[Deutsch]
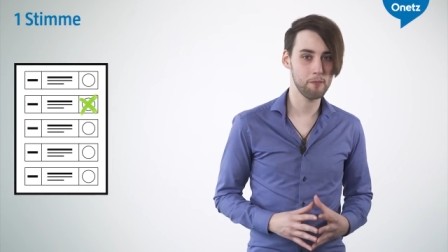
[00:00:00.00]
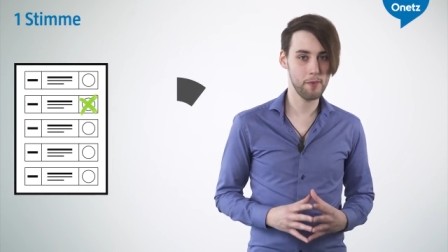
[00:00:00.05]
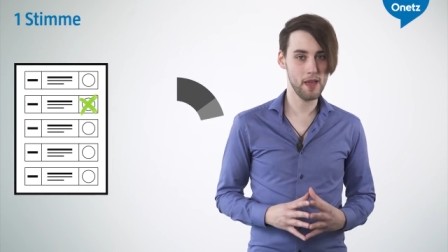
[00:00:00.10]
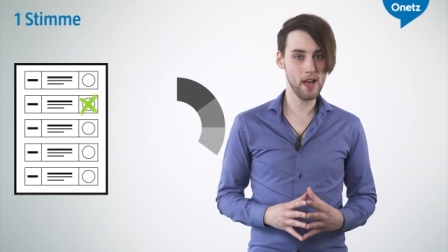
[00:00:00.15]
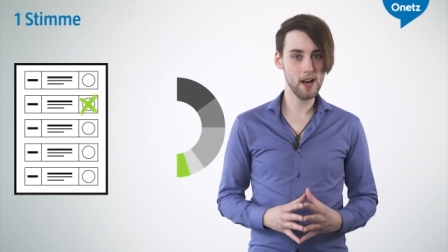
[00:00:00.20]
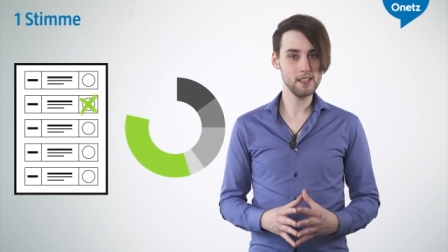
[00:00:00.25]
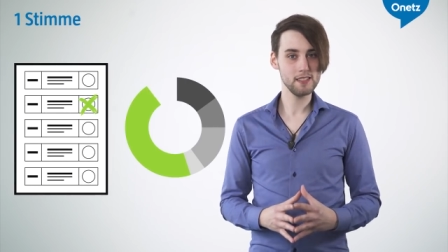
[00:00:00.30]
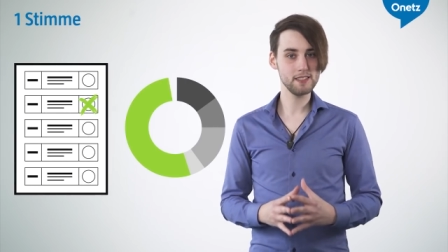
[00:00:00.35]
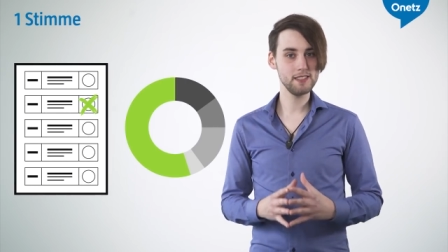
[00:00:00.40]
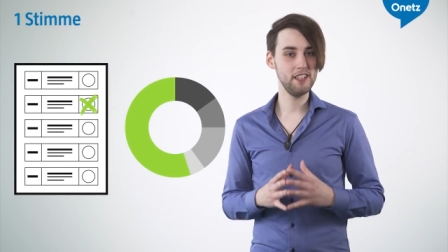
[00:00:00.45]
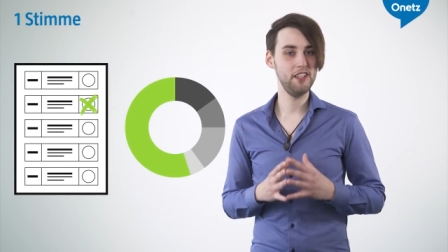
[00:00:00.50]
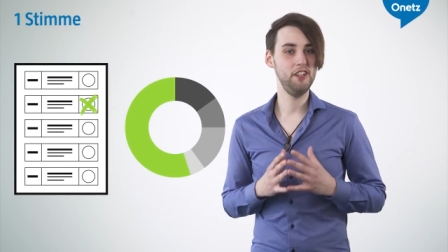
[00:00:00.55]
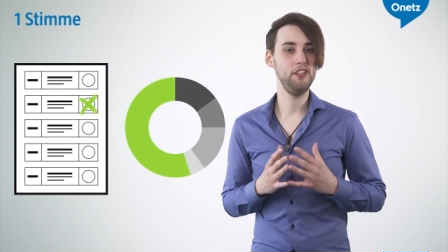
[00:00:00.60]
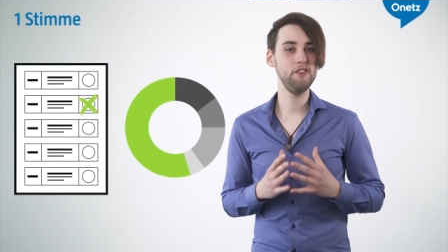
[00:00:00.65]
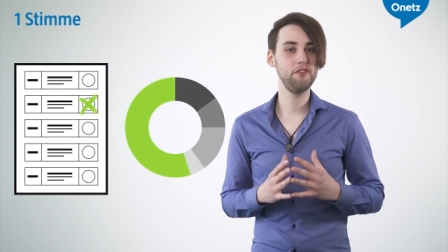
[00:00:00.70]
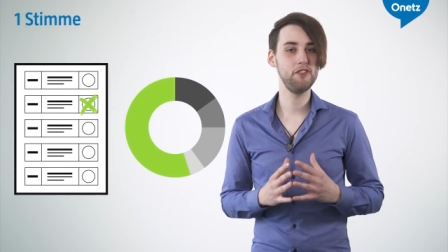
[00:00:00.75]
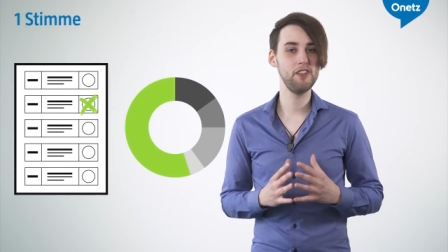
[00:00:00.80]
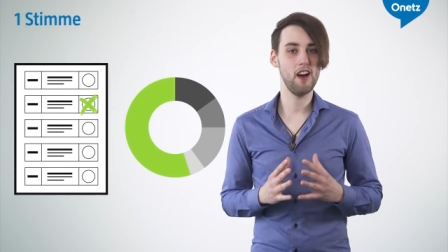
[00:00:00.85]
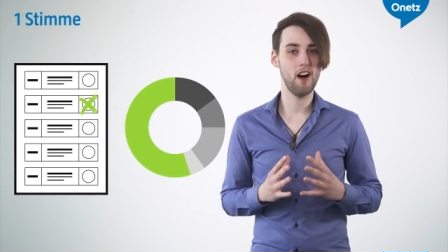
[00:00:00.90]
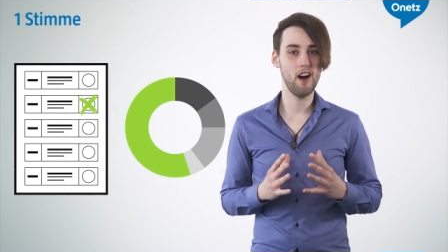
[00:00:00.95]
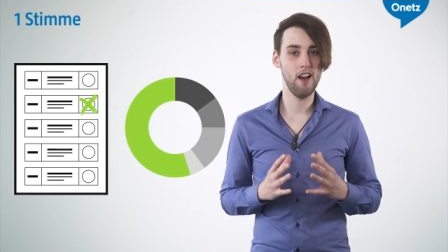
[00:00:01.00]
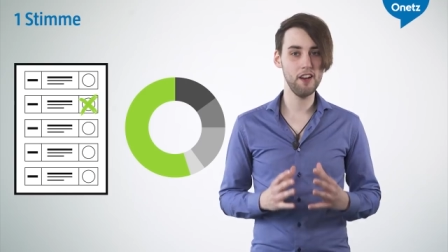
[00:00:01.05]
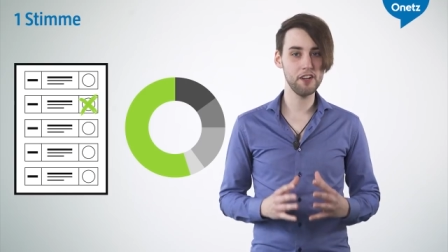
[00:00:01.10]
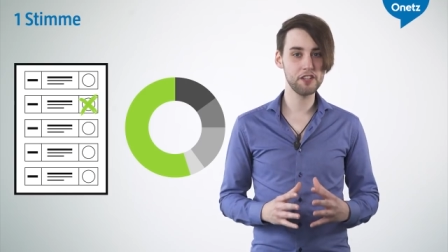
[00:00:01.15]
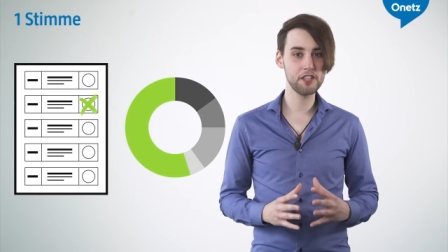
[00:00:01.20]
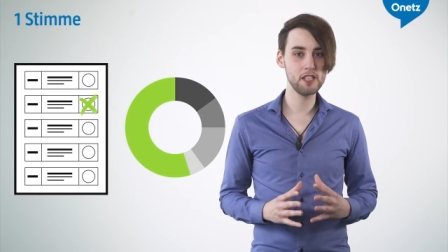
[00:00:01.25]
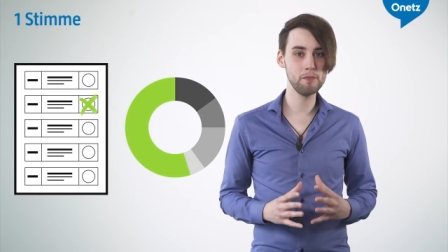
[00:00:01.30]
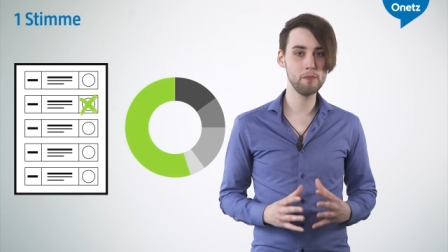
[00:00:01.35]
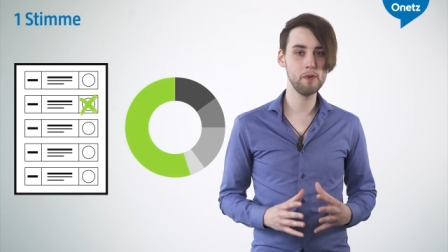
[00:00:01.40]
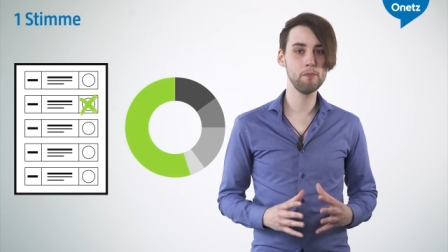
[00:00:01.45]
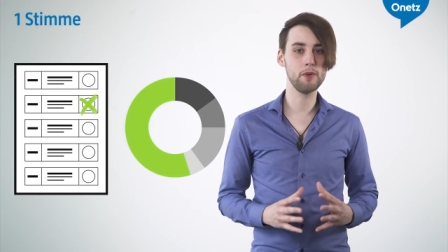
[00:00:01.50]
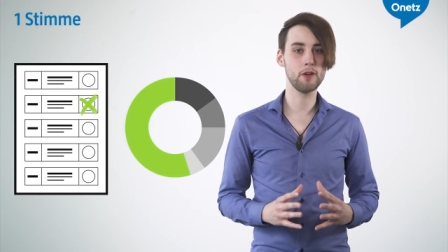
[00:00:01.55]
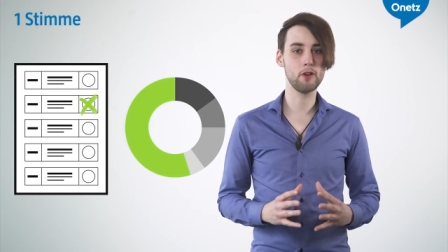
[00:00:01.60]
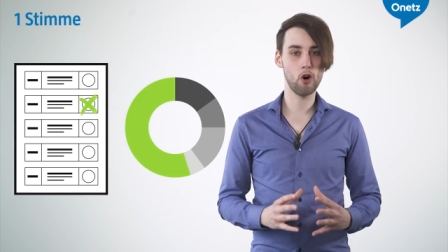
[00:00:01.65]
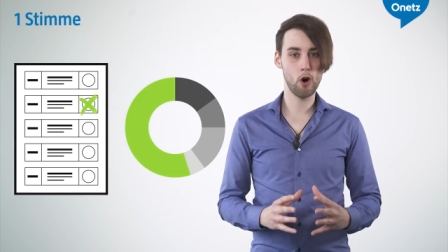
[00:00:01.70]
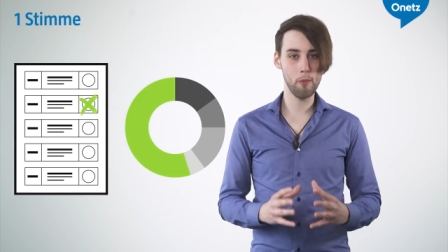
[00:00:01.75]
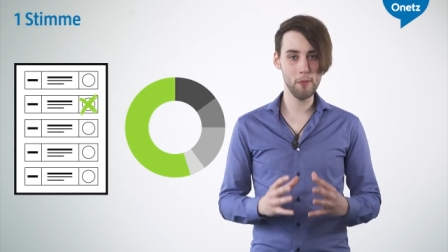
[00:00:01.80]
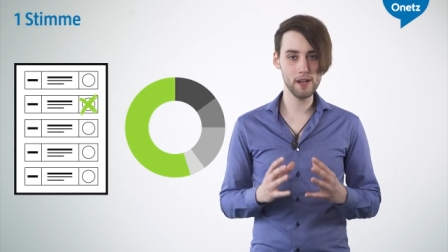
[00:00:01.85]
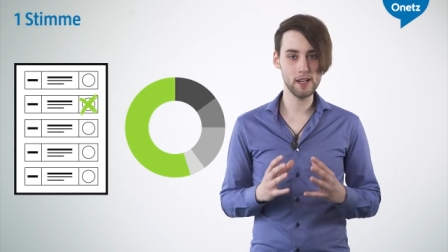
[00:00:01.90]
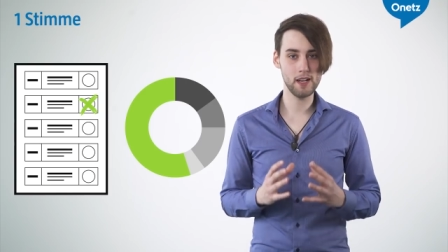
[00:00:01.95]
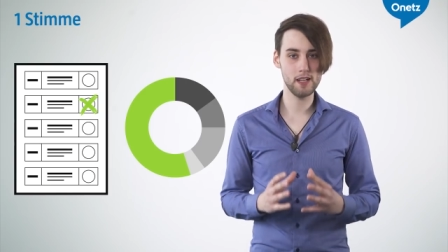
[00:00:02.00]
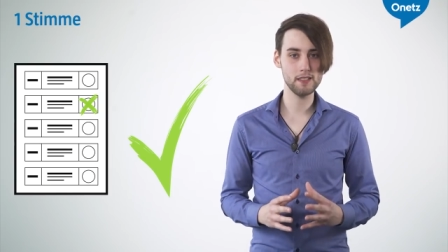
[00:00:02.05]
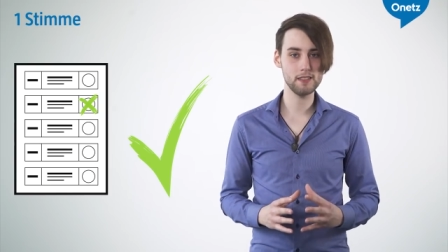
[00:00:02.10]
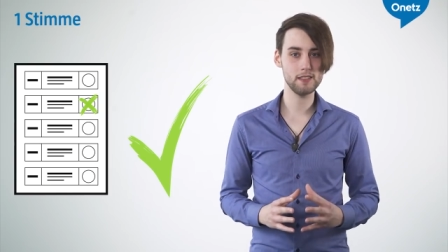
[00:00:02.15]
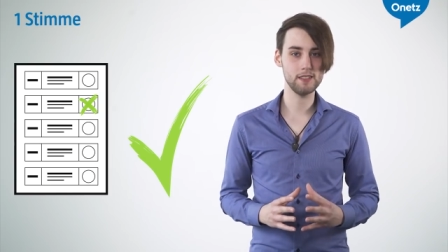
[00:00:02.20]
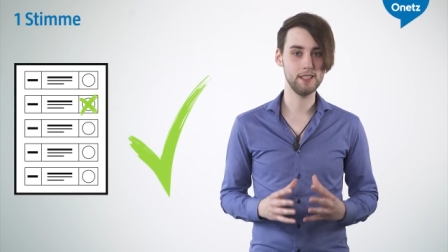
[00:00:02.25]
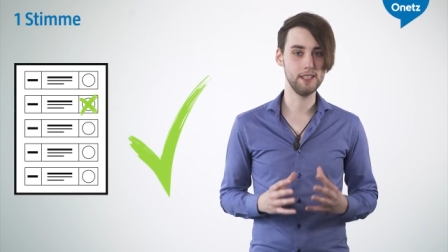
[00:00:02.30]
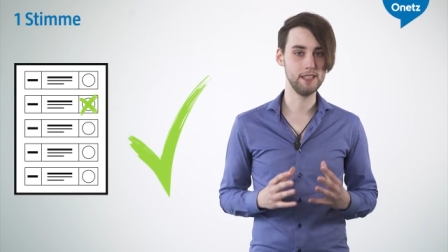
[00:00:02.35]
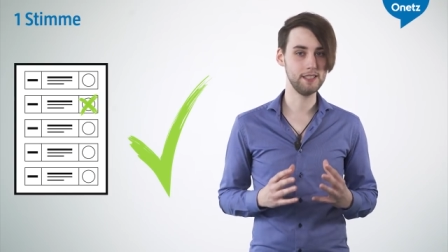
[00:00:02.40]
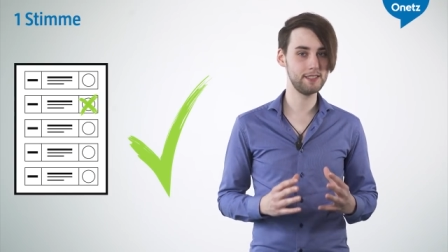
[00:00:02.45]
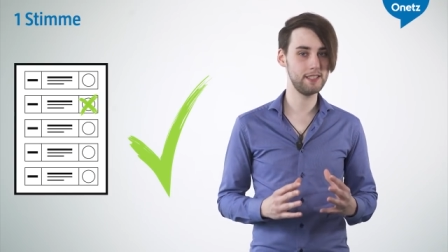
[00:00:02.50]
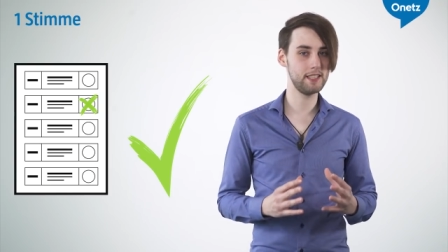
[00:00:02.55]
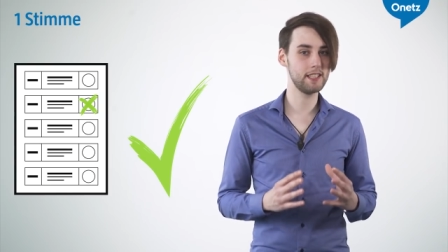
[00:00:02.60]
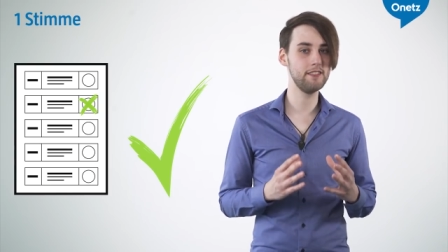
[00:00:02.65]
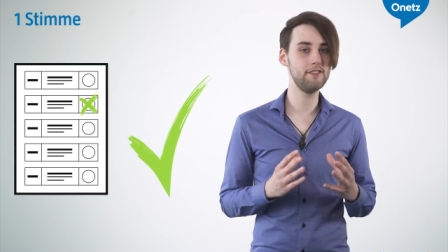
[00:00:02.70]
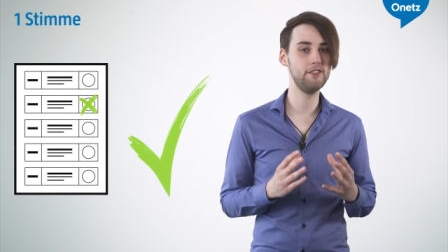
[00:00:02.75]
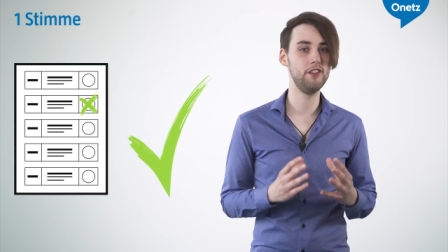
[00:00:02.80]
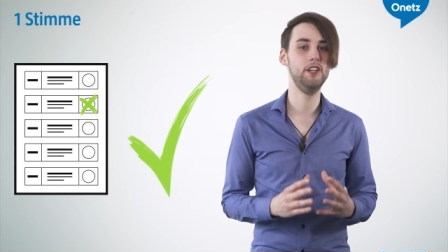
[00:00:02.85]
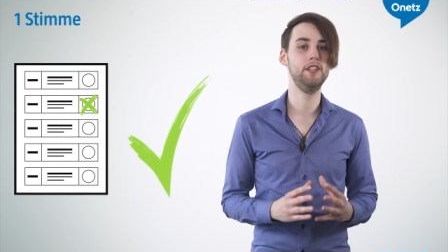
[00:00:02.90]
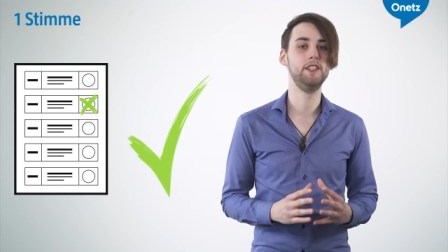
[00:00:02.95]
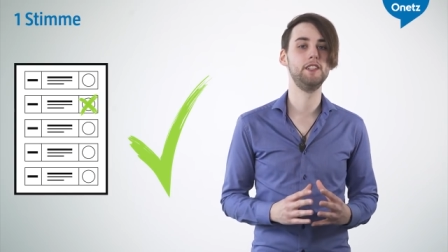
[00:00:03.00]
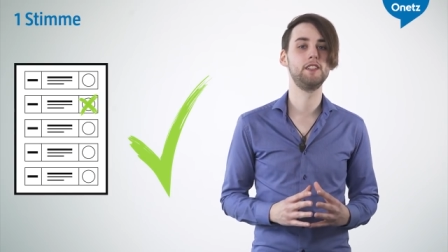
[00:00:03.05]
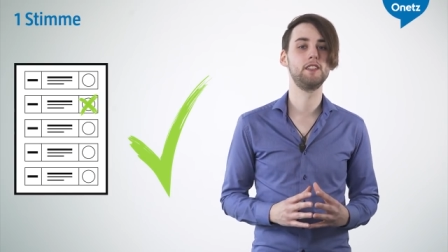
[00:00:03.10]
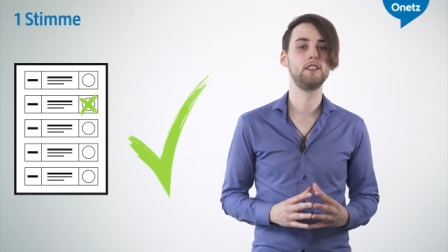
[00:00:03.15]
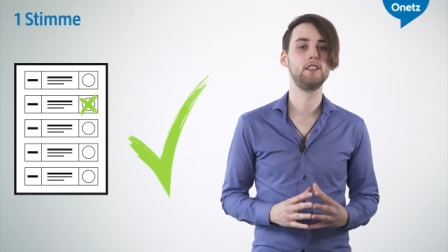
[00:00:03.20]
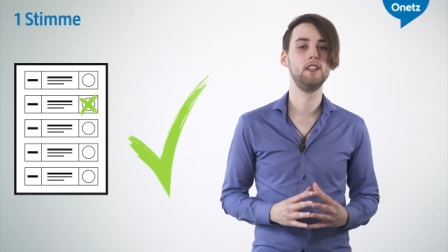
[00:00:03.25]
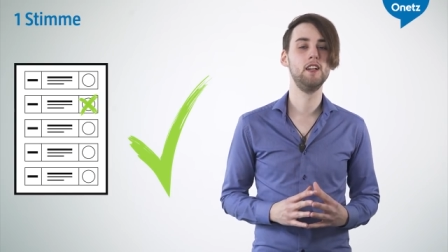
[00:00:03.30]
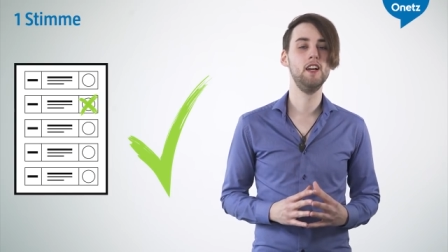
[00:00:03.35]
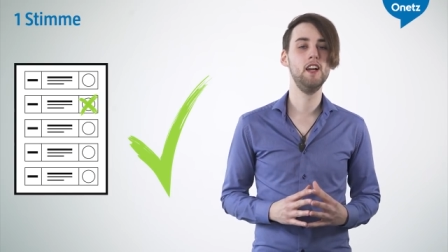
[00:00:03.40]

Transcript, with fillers: mehr als die Hälfte aller Stimmen bekommen hat, ist er gewählt.